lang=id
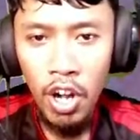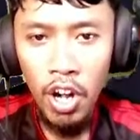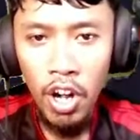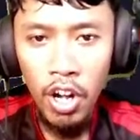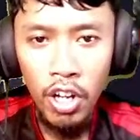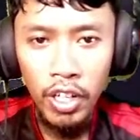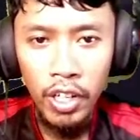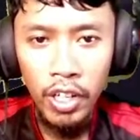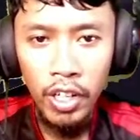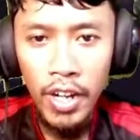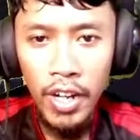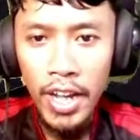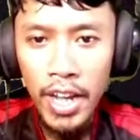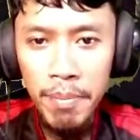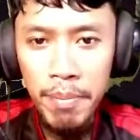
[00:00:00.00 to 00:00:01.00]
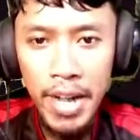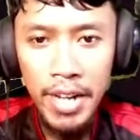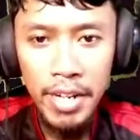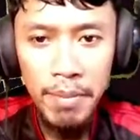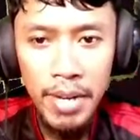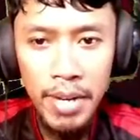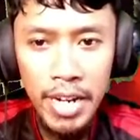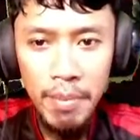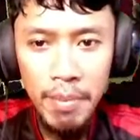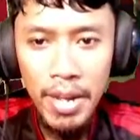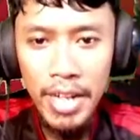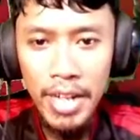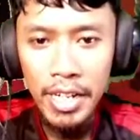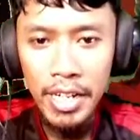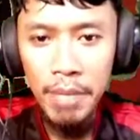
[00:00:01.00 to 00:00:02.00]
oke eh ma di mana
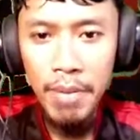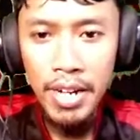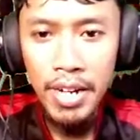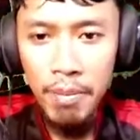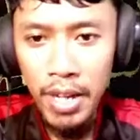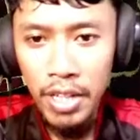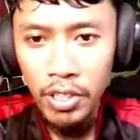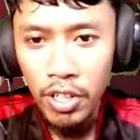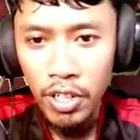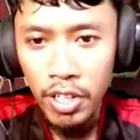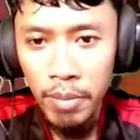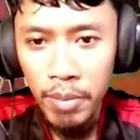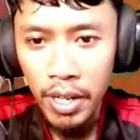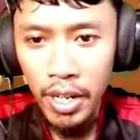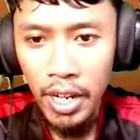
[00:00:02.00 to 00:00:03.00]
ma di mana ma sorry ma